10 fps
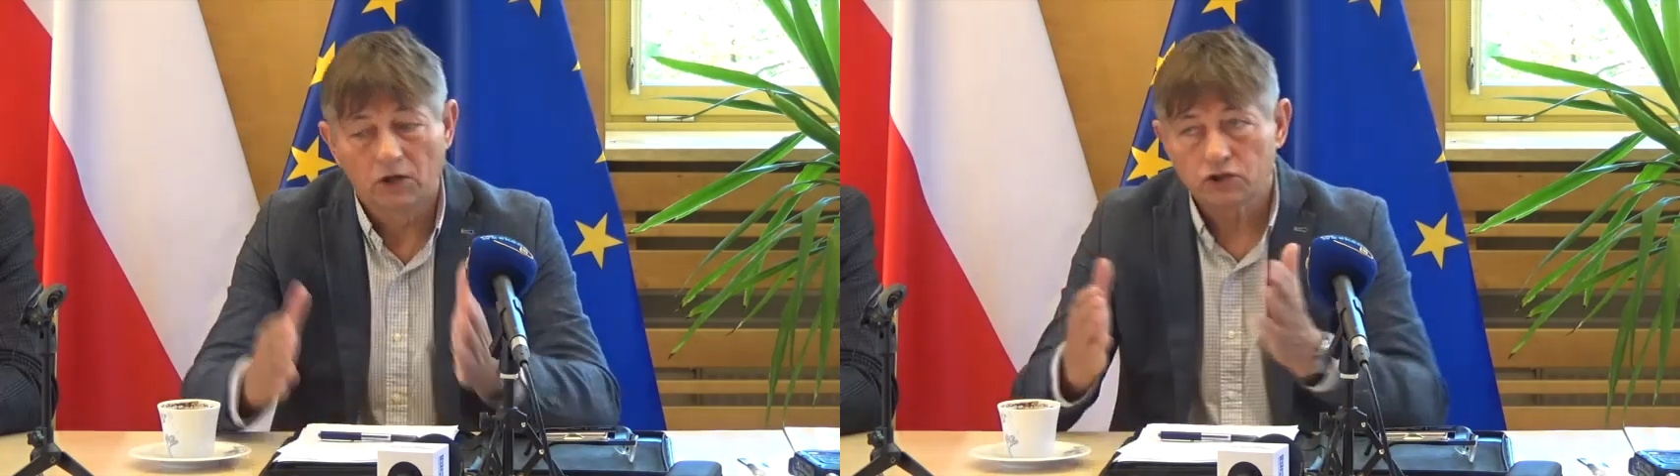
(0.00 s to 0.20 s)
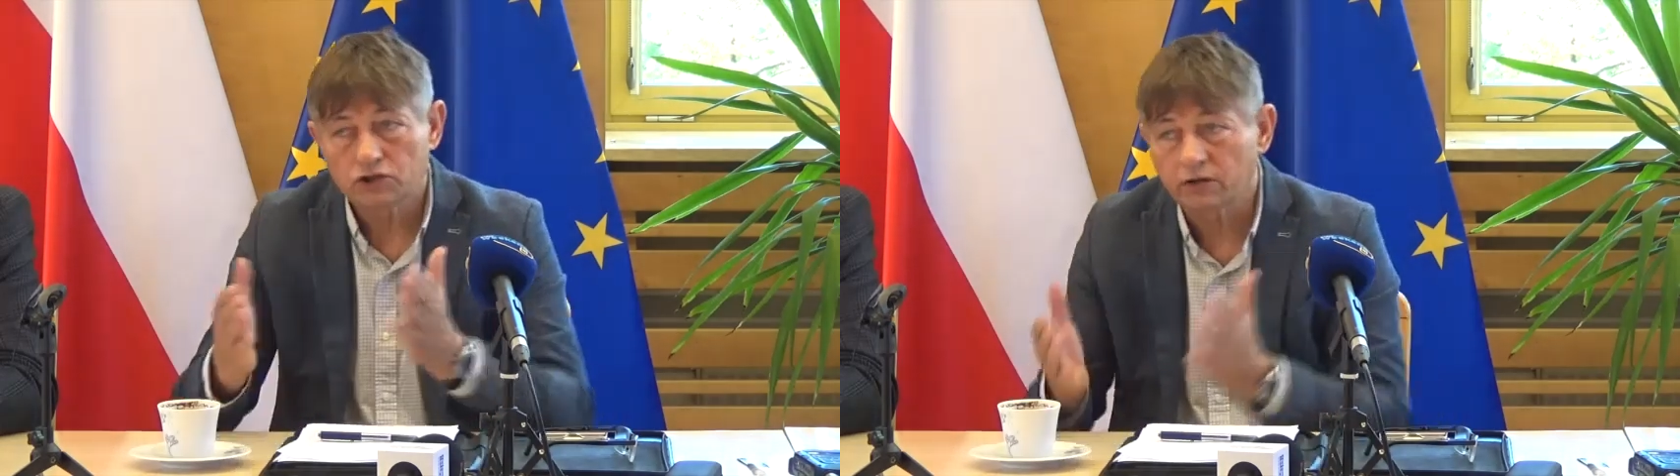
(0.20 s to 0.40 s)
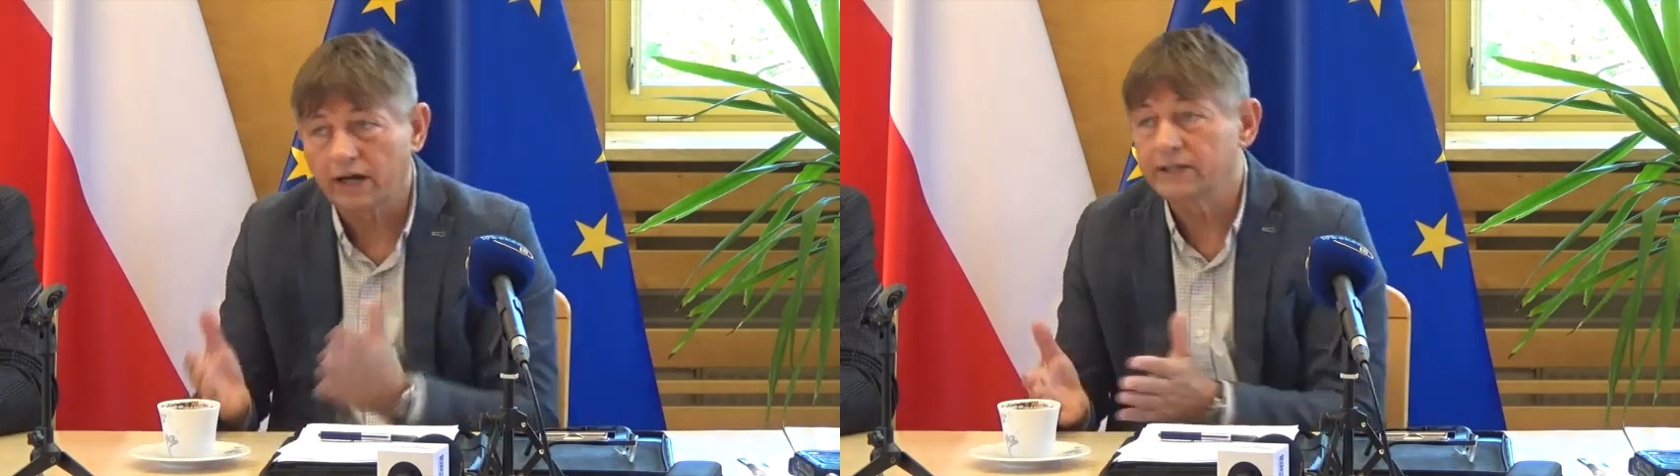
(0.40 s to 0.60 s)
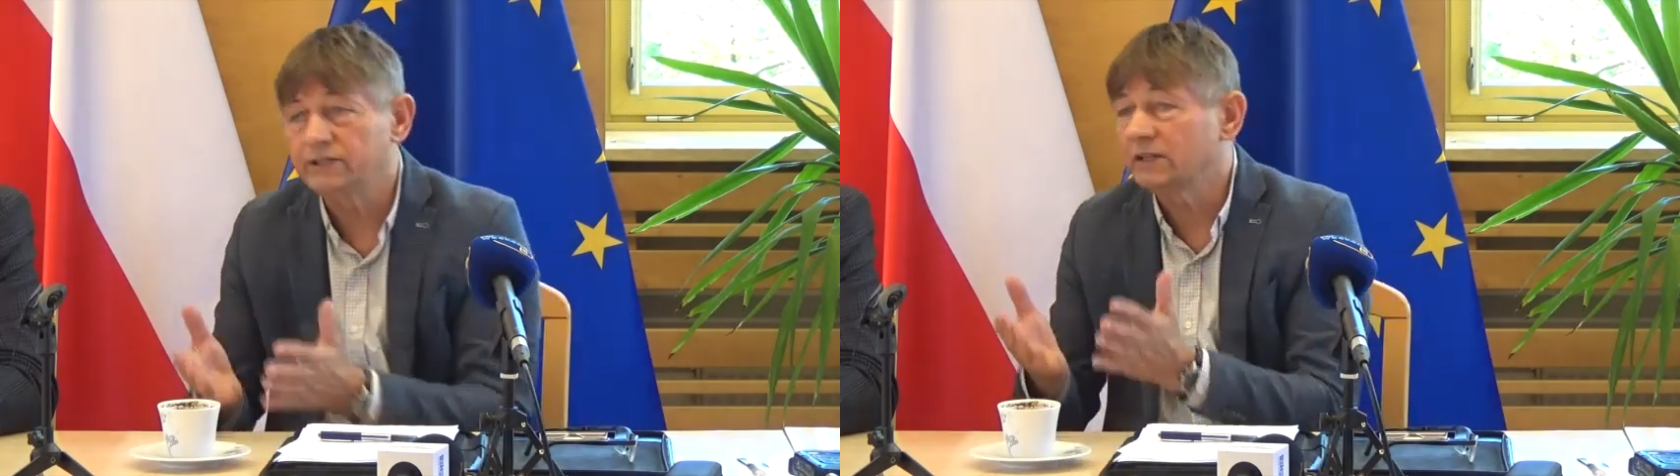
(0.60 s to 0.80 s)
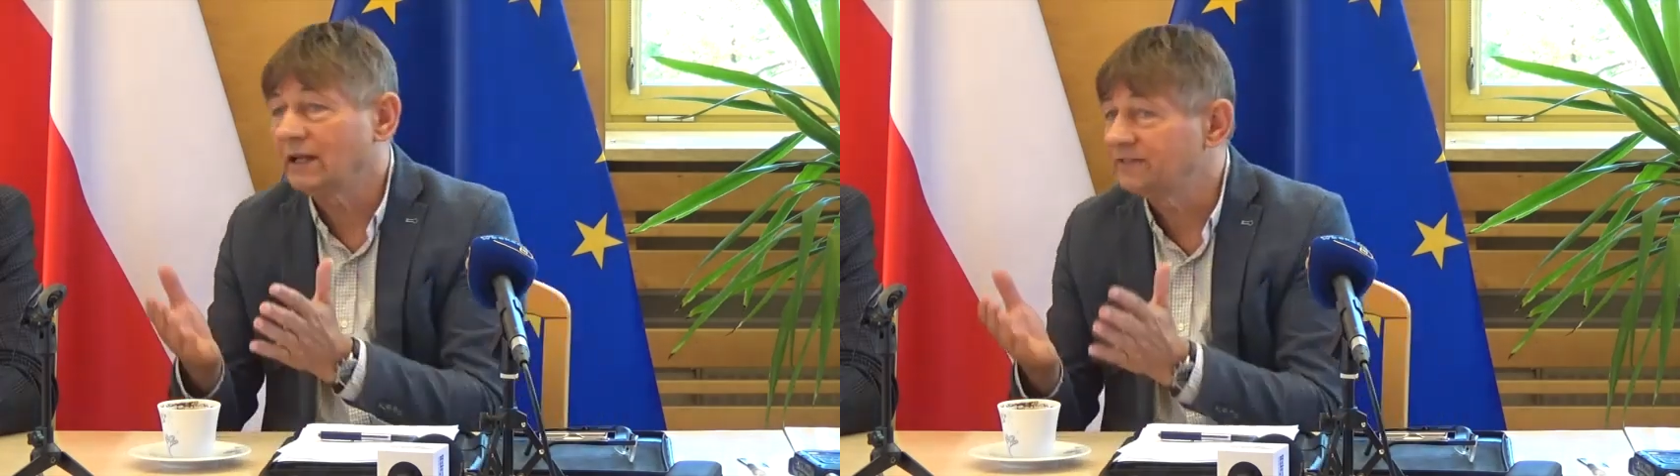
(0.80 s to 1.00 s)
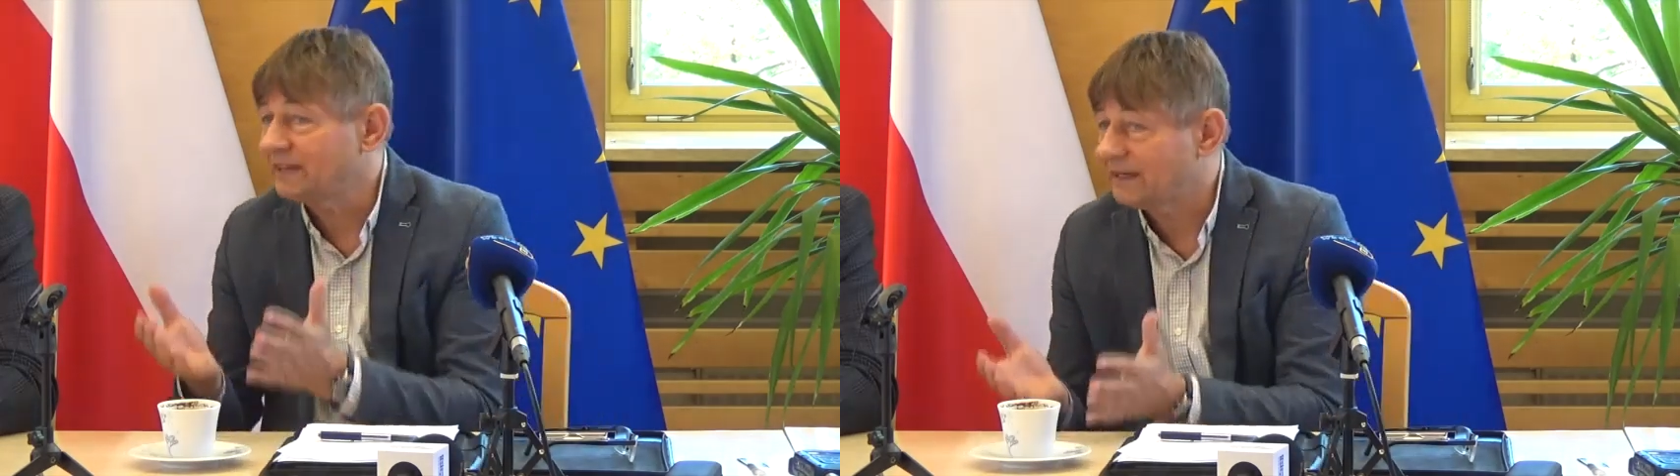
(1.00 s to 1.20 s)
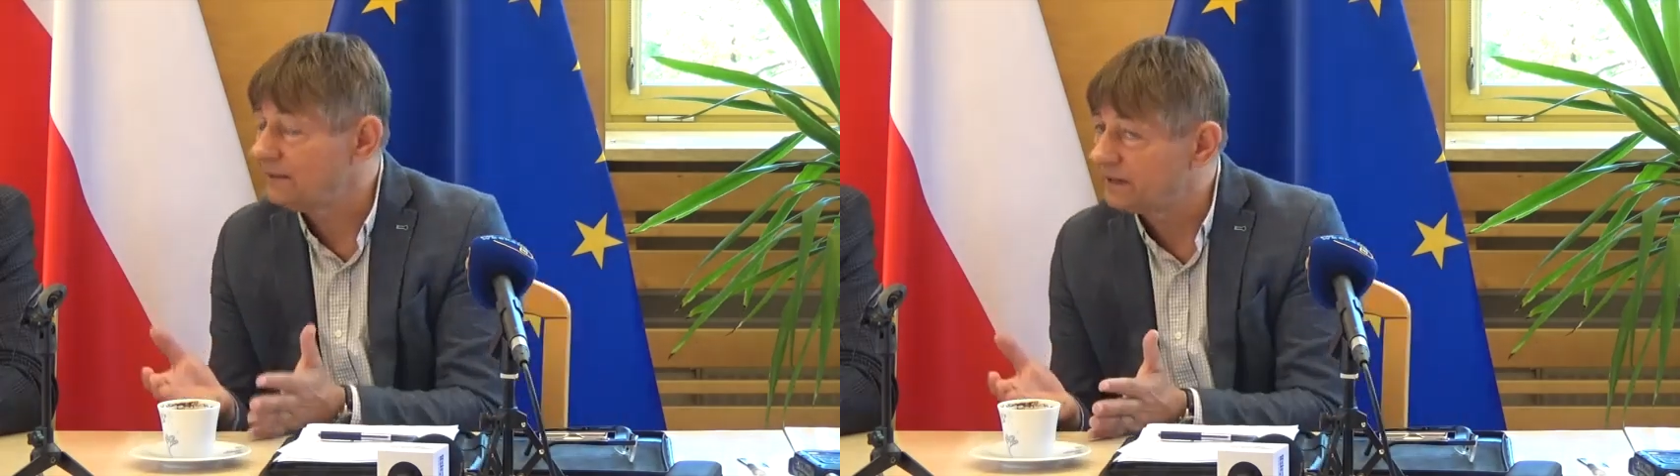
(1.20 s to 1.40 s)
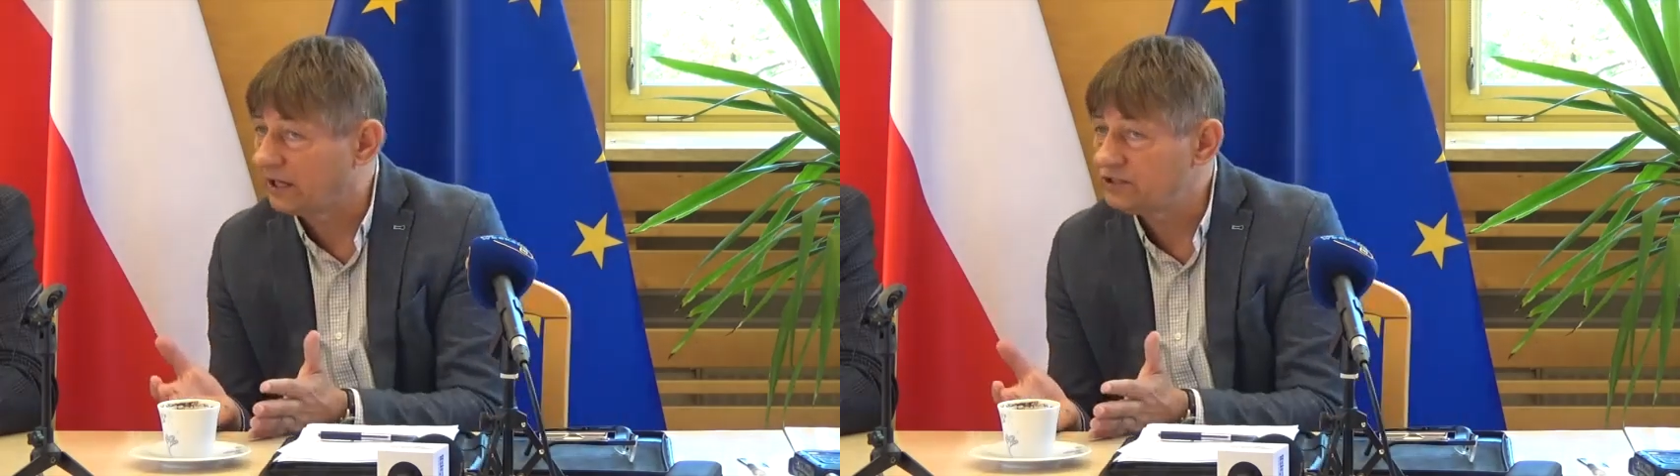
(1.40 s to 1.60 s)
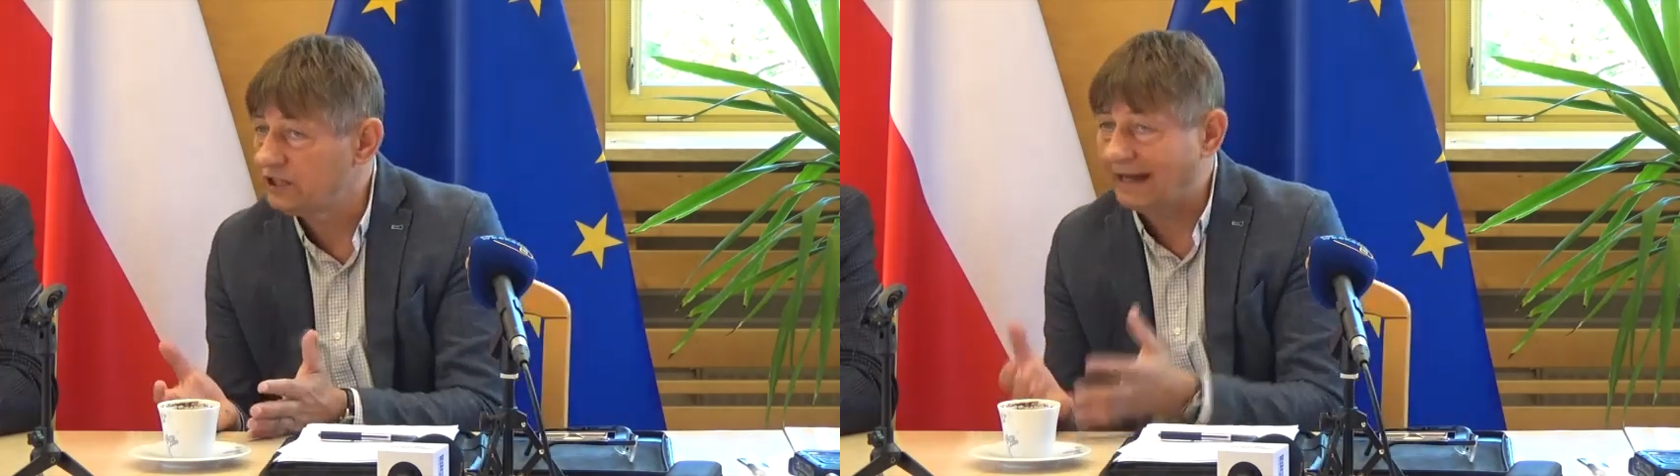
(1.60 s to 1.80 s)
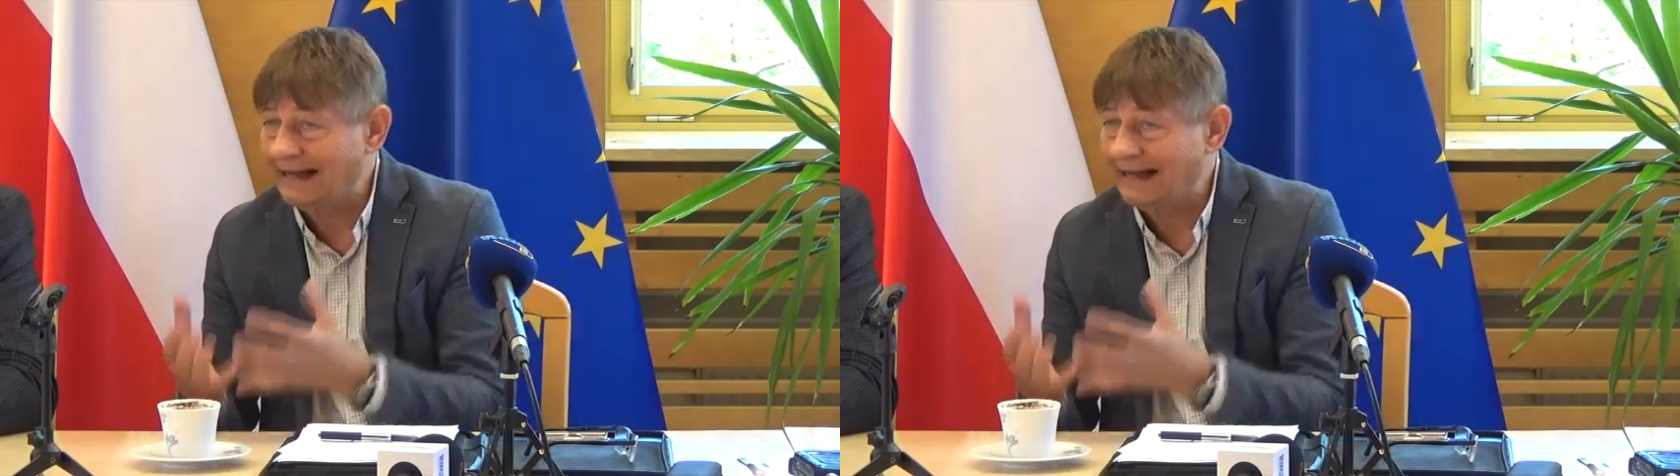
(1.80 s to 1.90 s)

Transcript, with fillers: Szukajcie nam w takim razie